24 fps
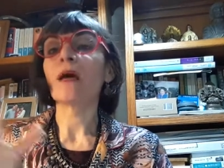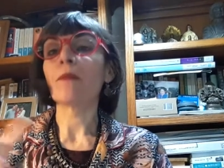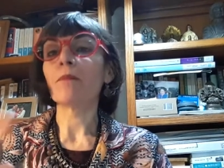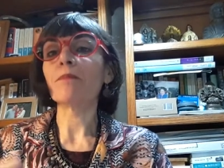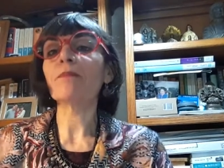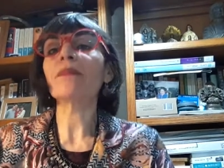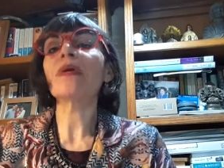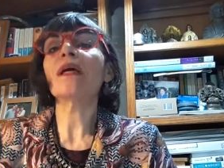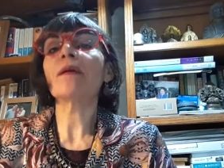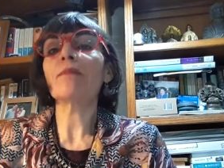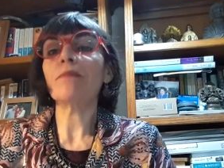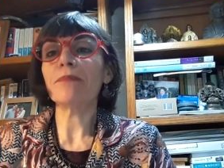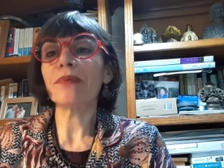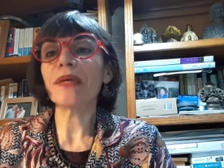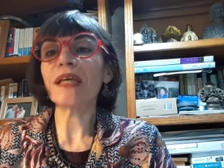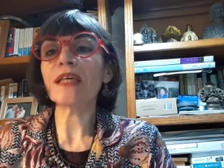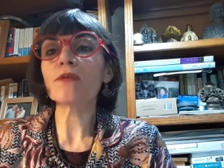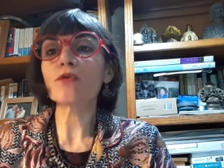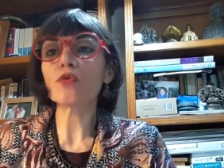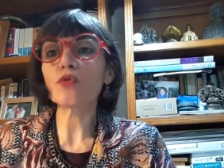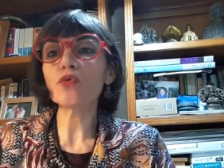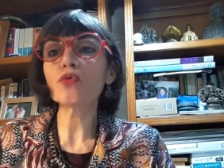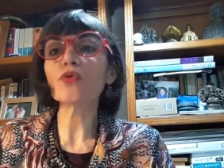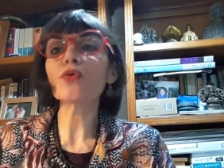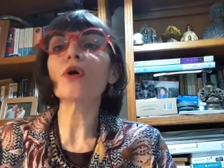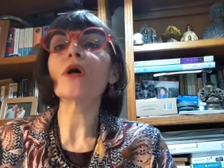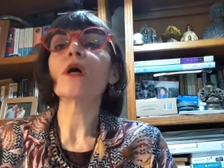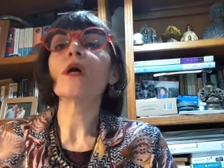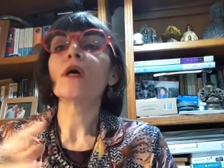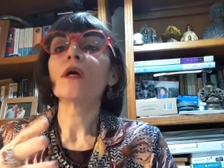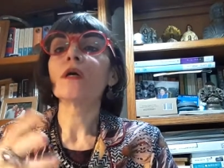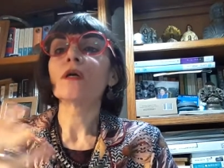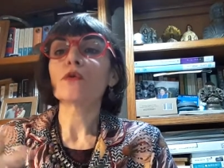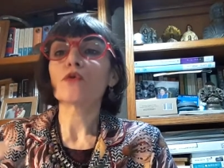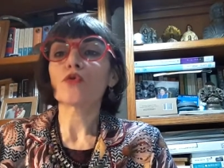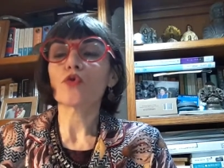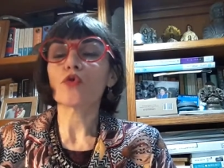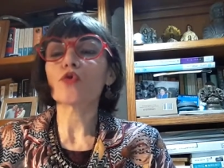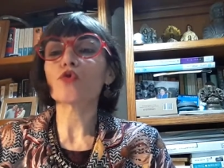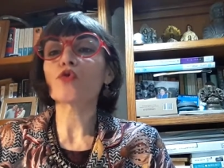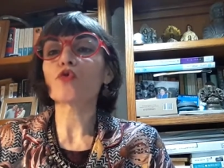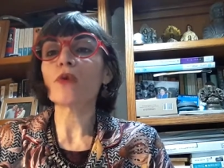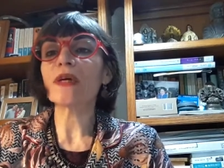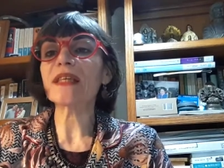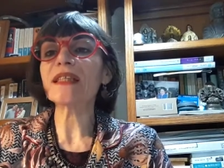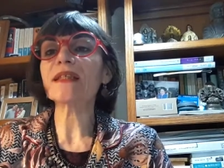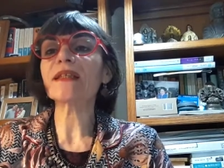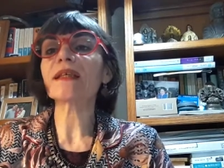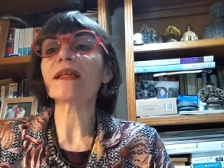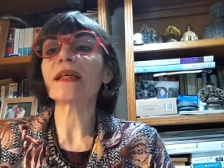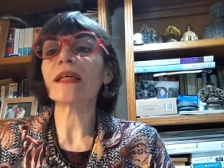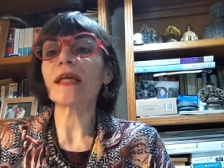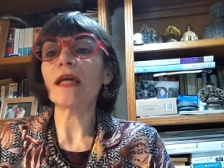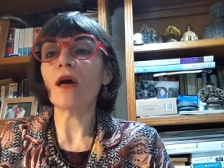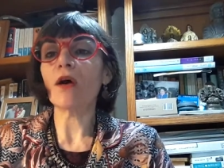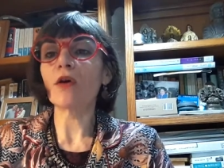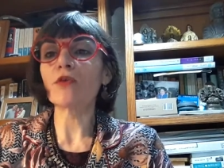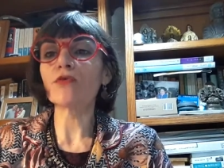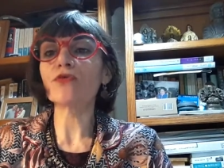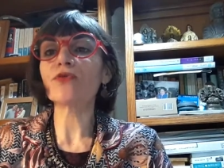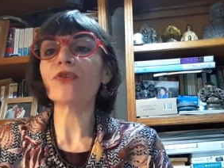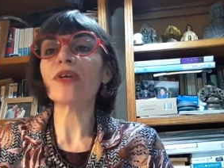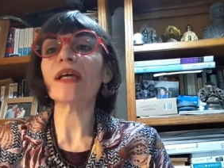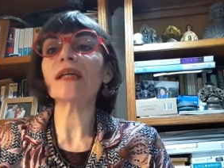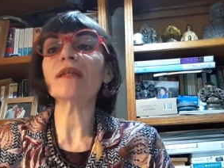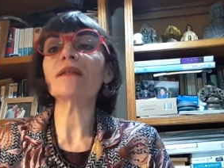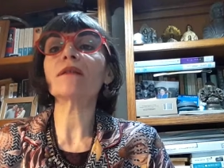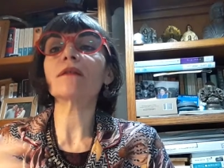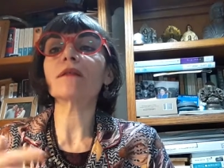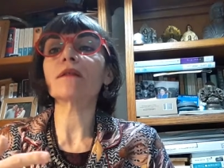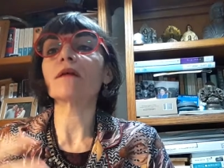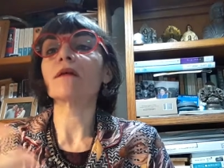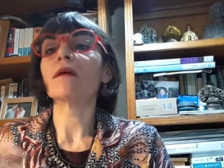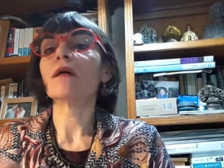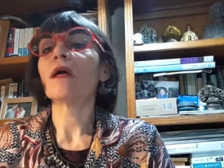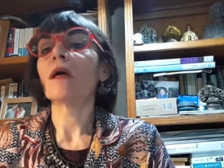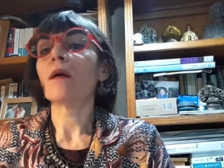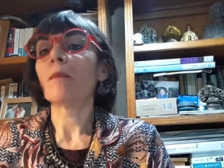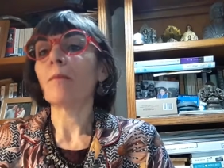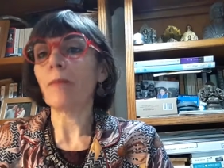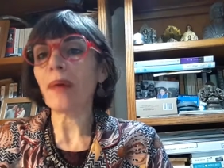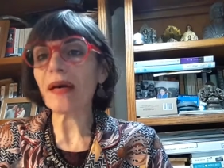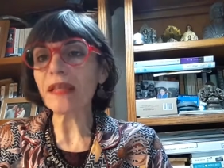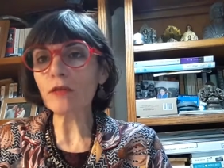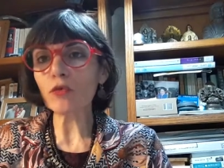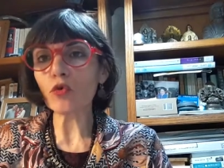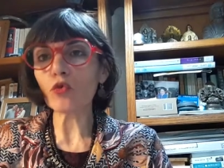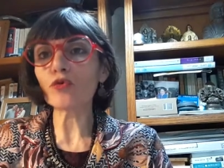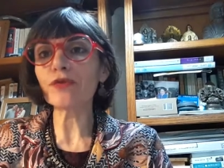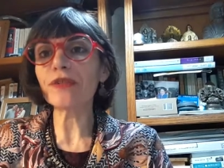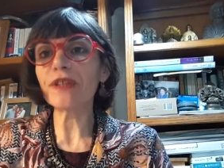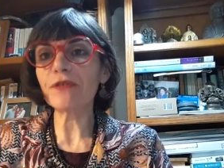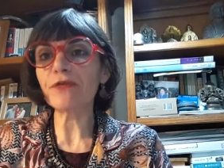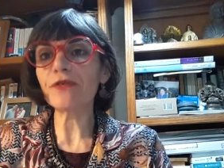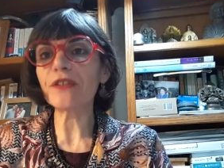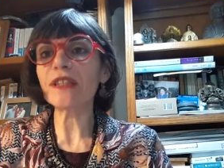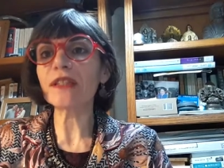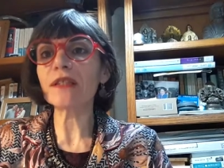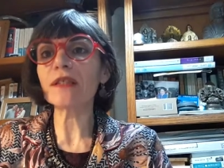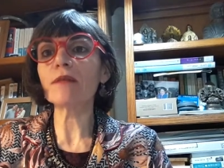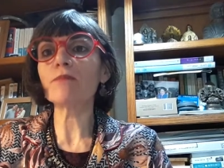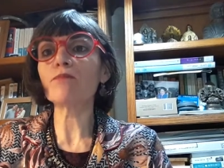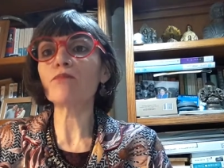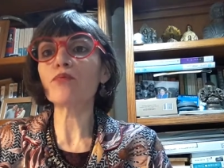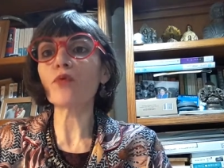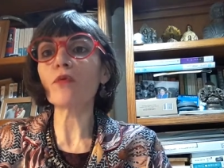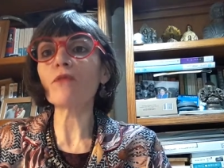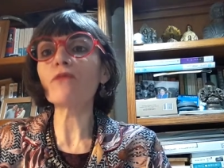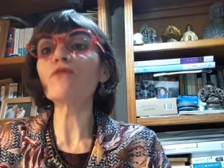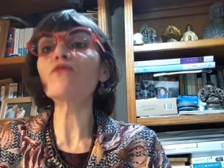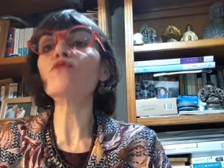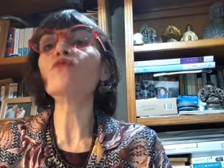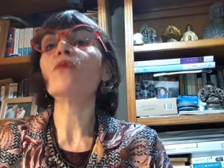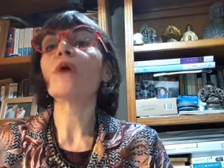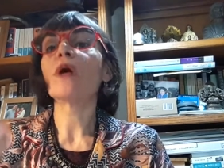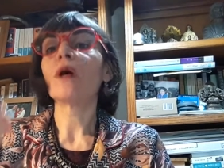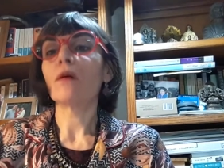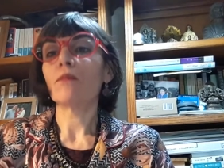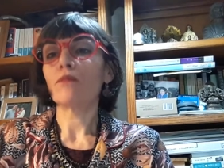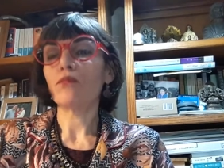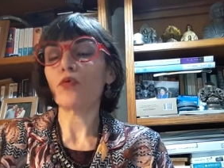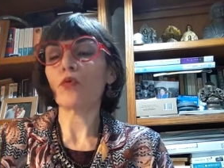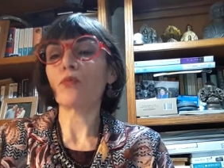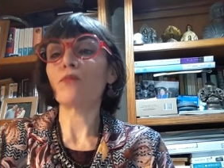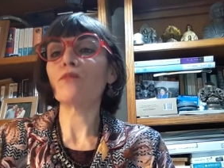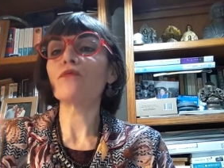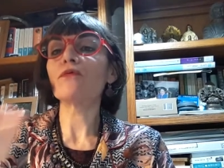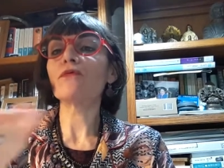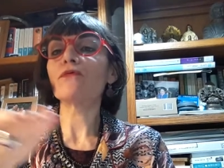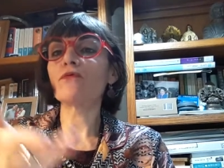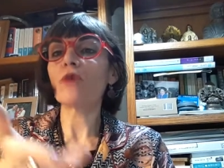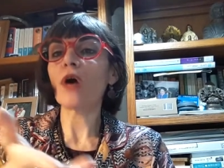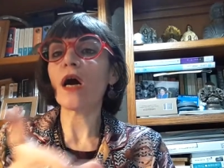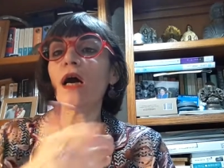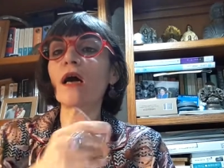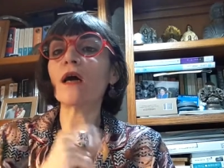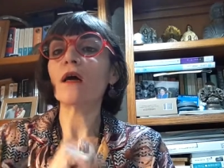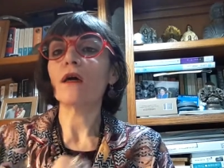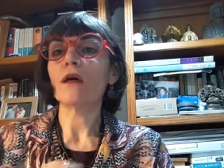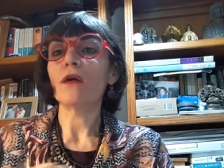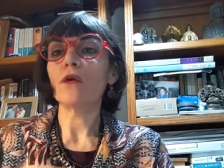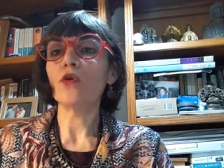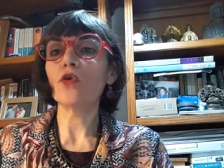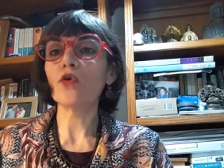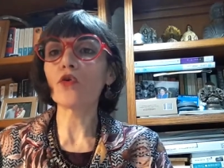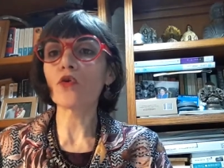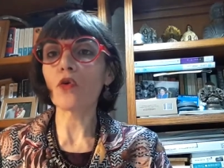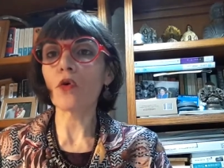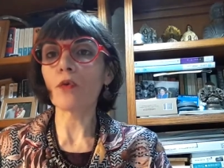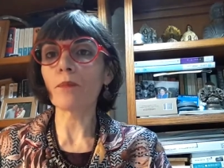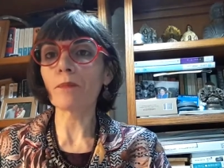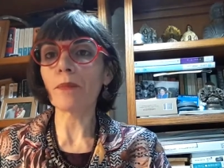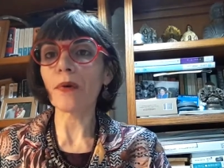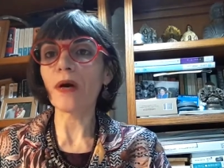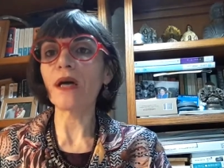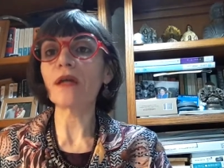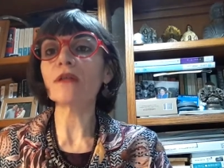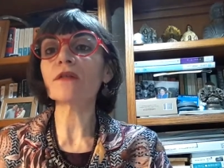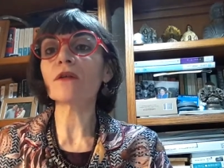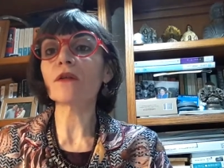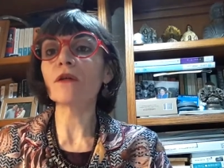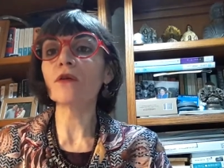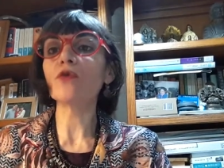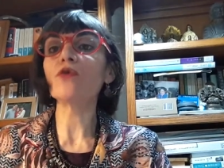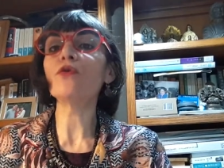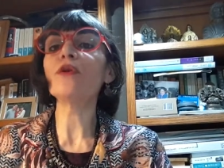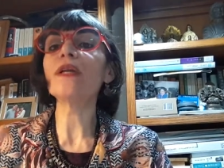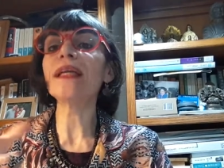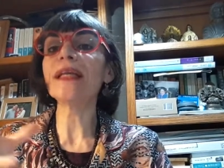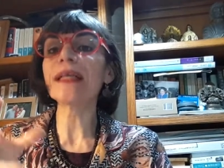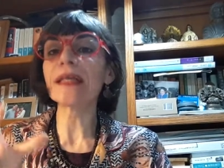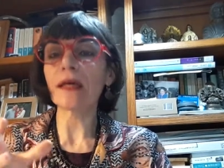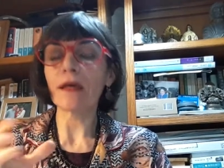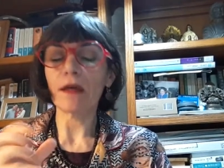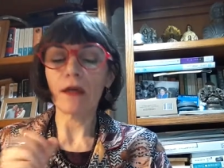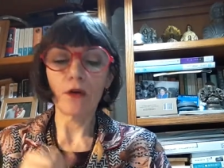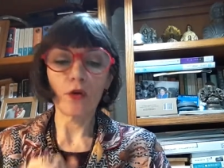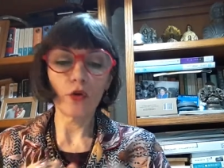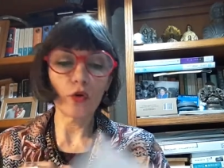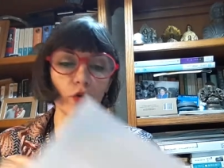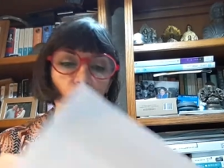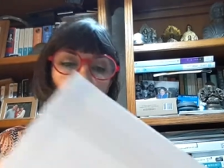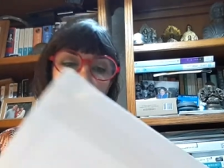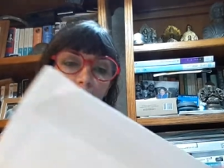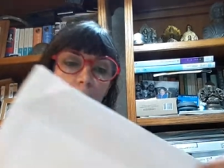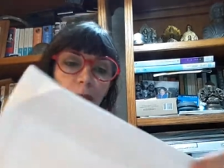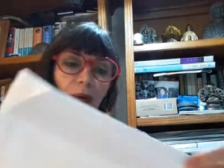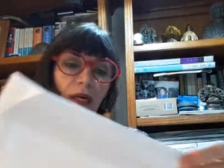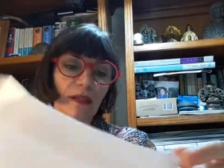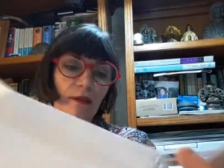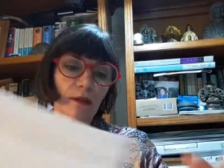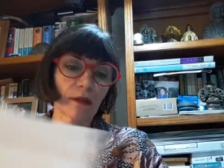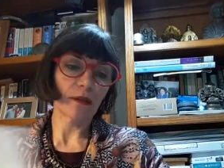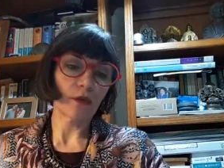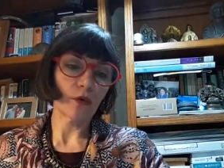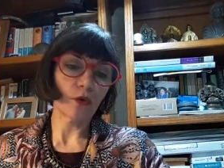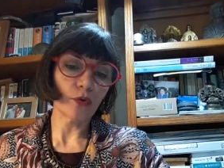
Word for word: Mais bien sûr, je choisirai un texte pas trop difficile pour vous, pour pouvoir le comprendre, le lire, le comprendre.